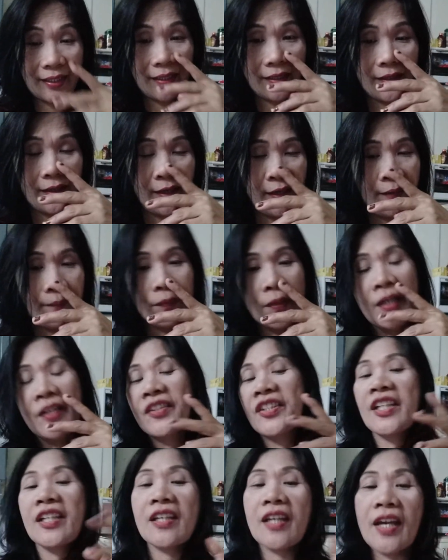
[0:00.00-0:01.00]
Kaya
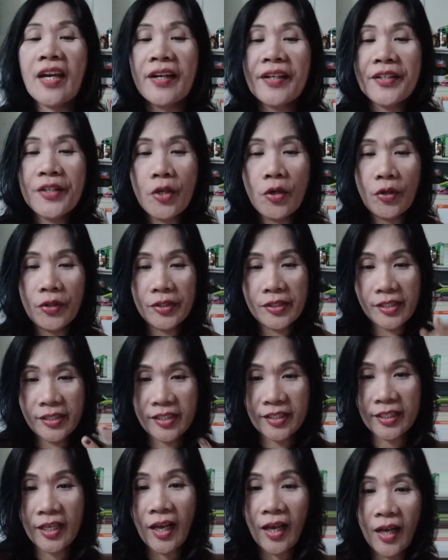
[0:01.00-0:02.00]
take care
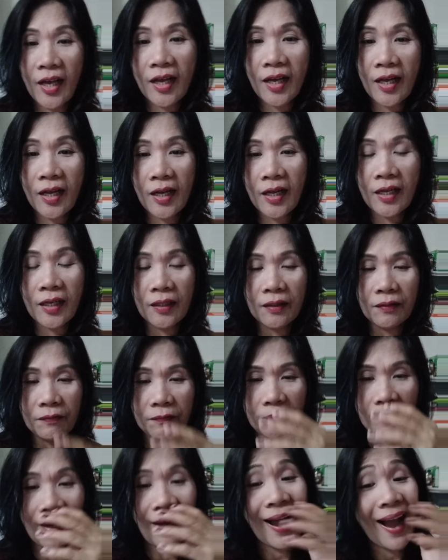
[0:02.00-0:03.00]

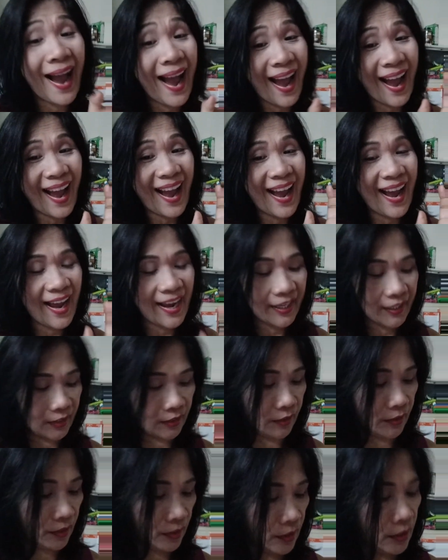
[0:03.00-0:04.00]
yourself guys.